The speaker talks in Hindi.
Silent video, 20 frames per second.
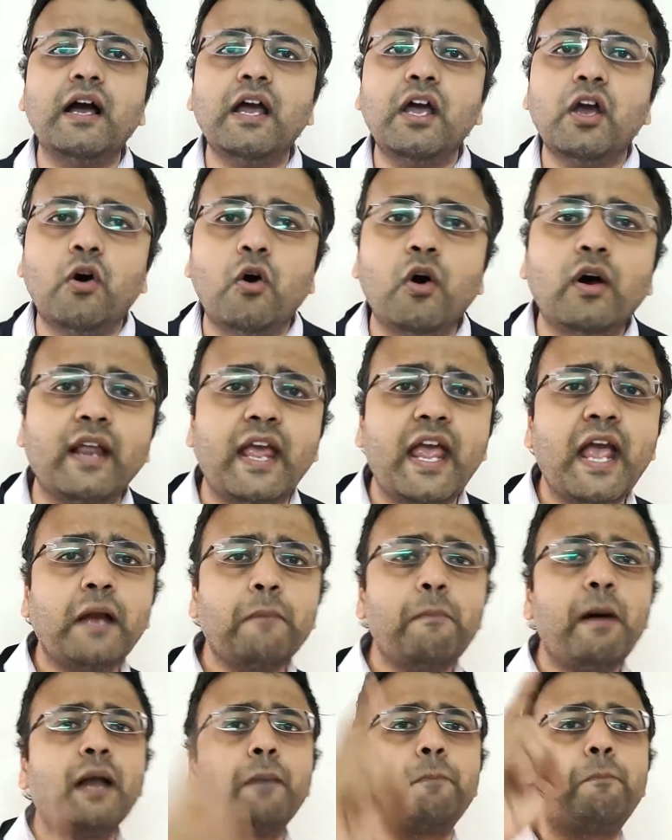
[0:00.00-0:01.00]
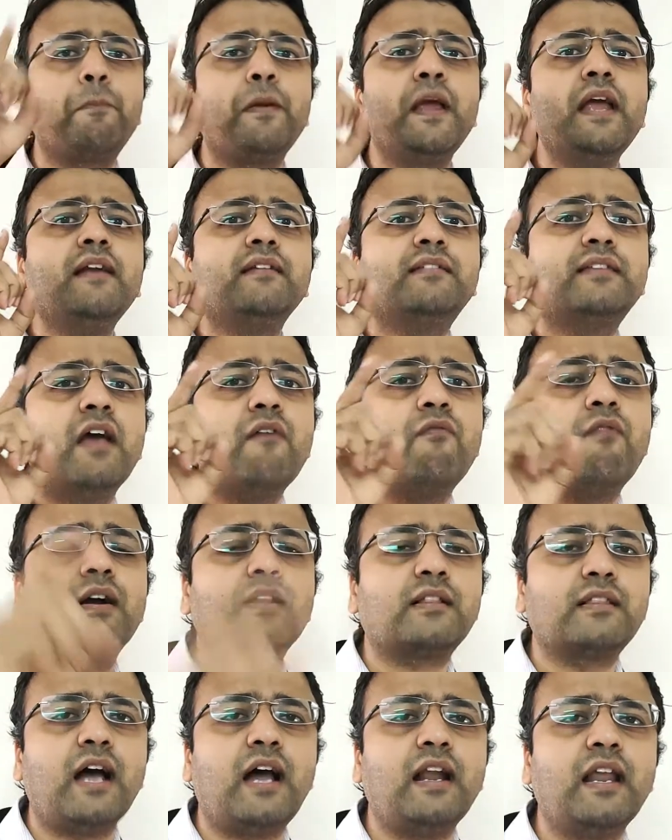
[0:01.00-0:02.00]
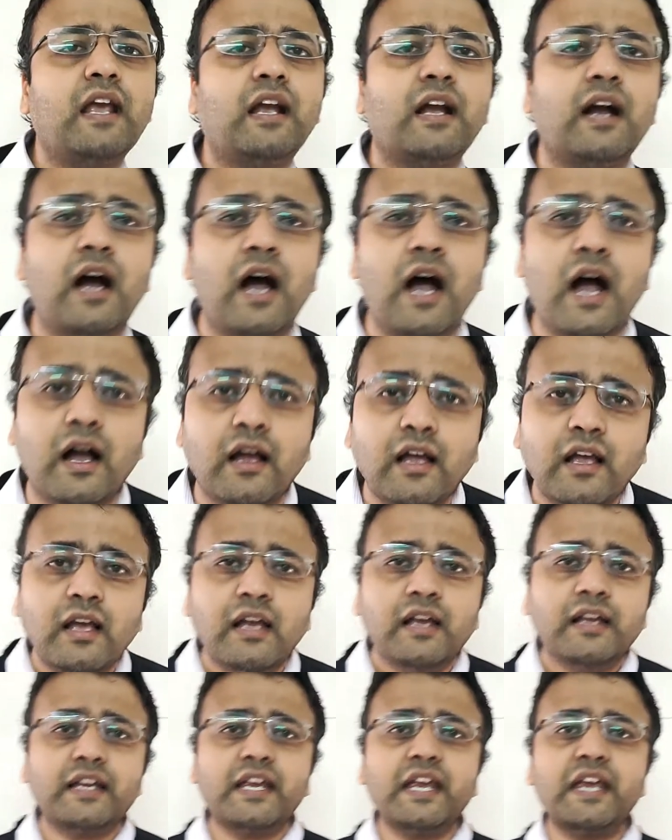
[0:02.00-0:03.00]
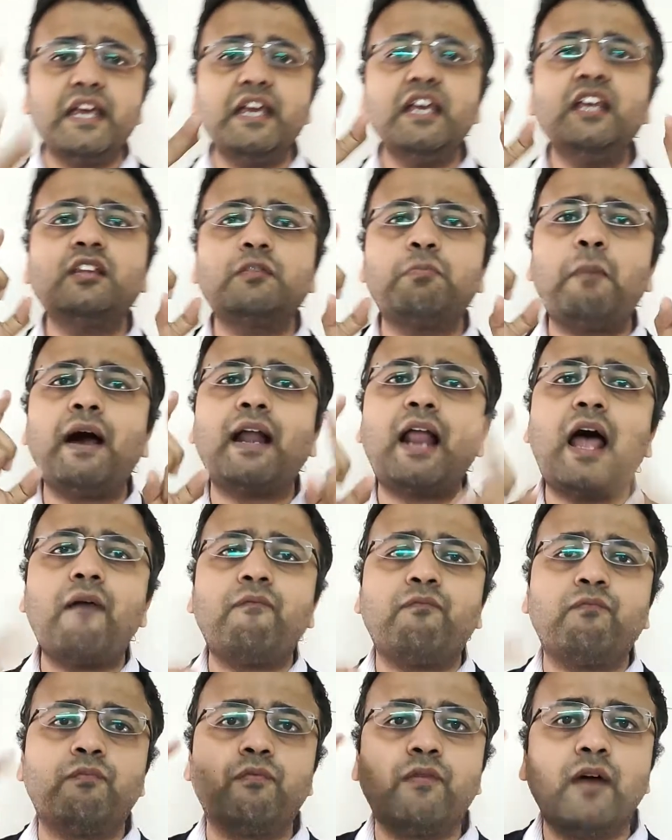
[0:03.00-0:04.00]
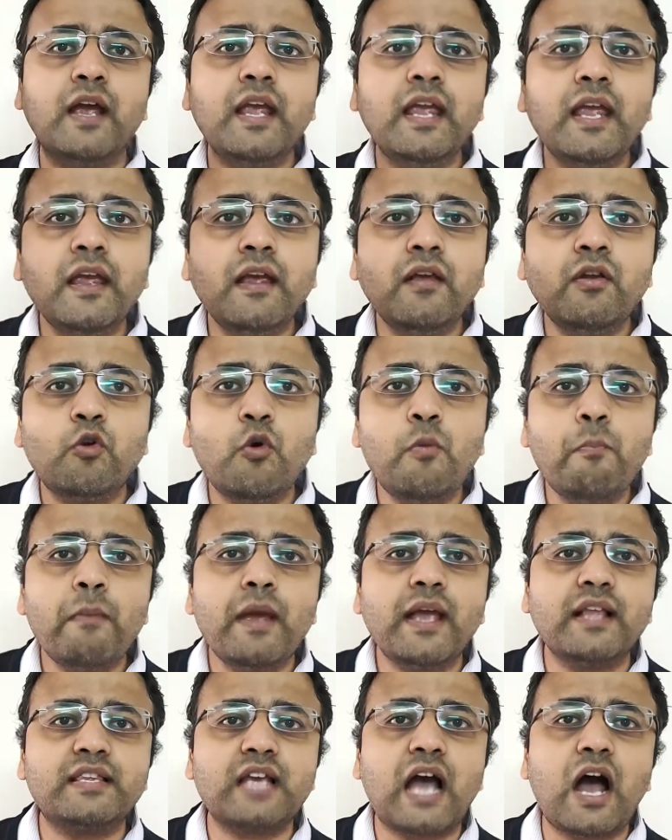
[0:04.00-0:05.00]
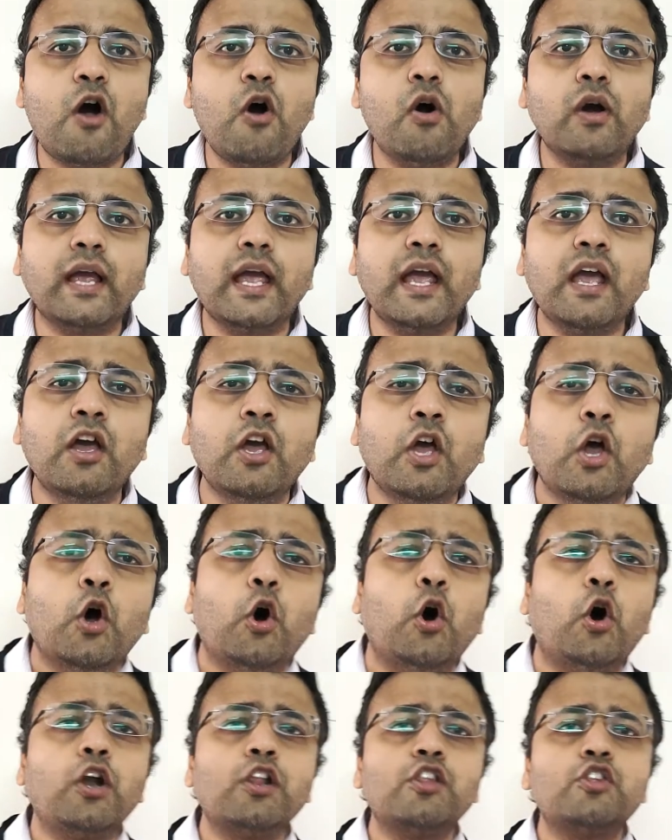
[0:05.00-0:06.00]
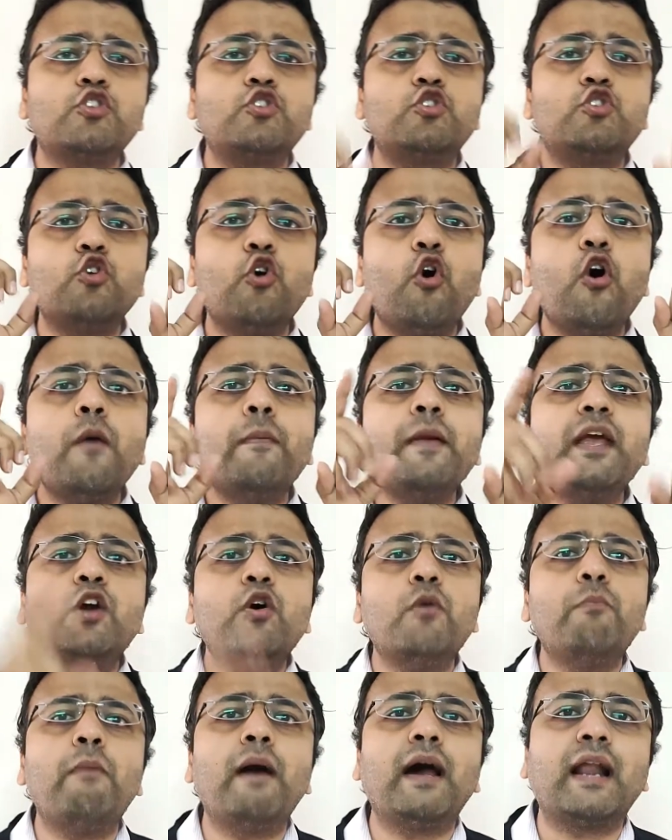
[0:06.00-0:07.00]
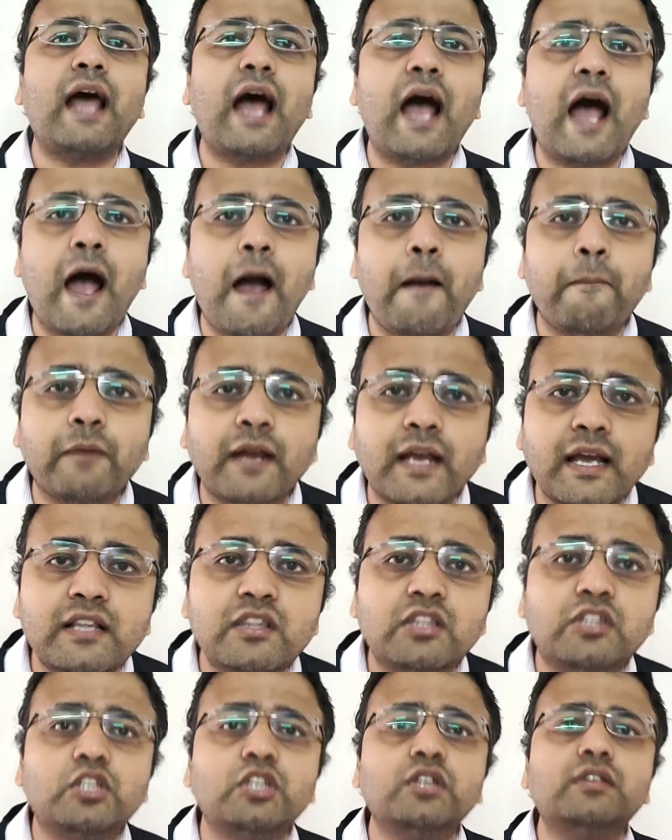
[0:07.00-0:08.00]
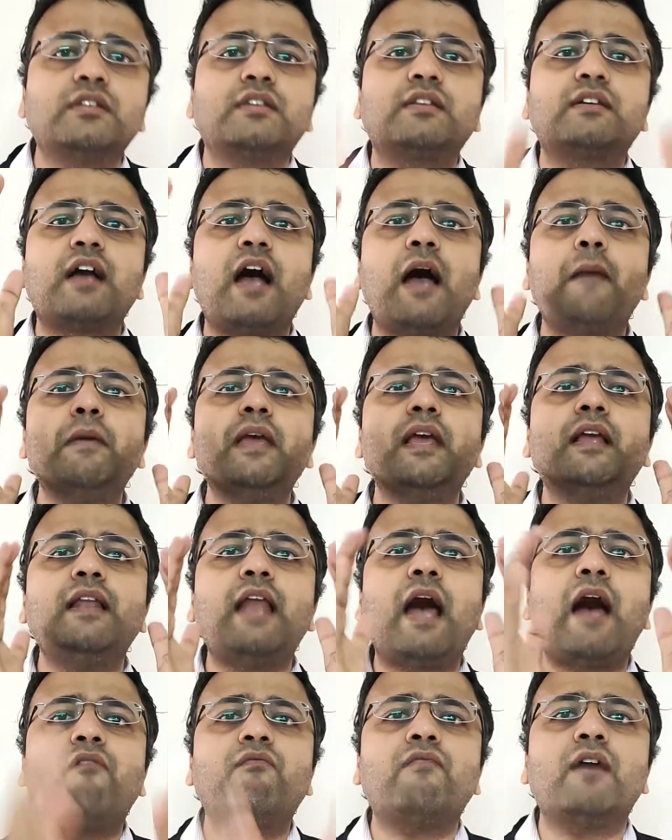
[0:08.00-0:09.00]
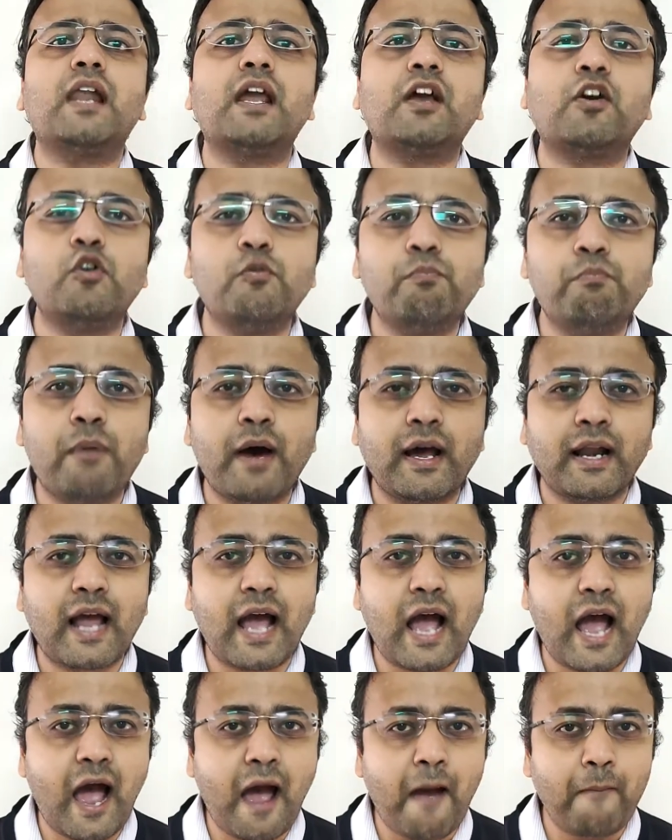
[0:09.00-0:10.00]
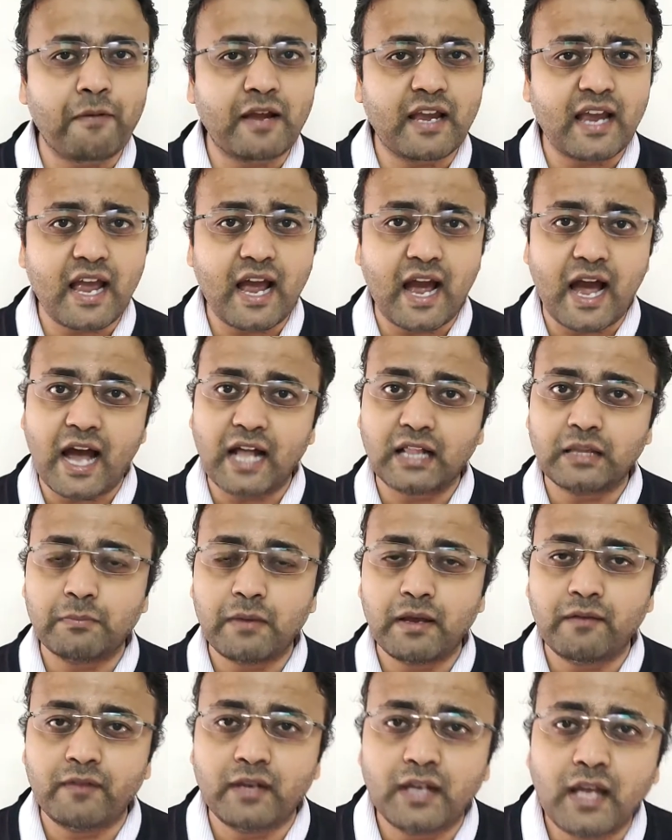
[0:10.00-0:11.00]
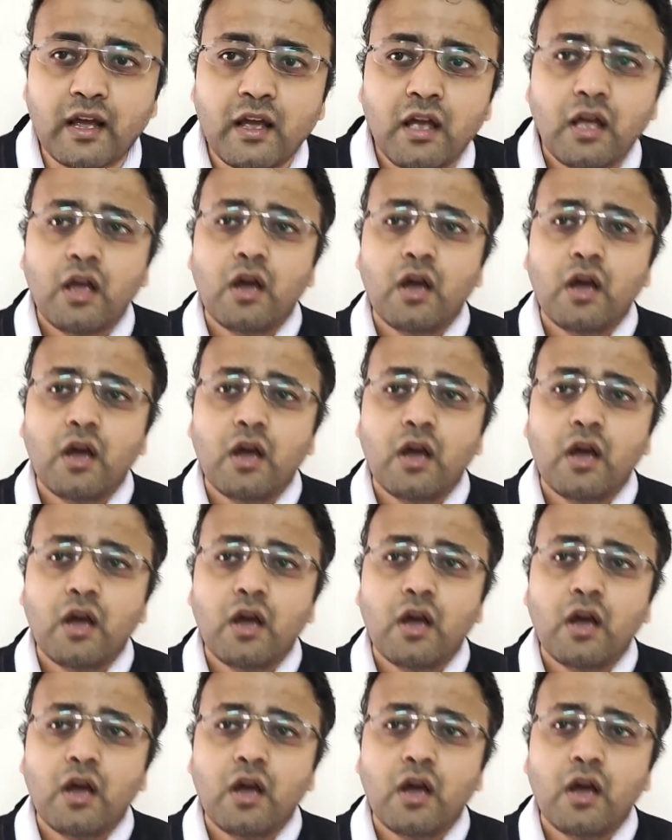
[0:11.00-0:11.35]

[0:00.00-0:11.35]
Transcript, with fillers: गए और एक बार फिर से वक्ता ने कहा कि इस बार आप वही रूम में जाओगे और जो भी गुब्बारा आपके जिसका भी नाम वाला गुब्बारा आपके हाथ में मिले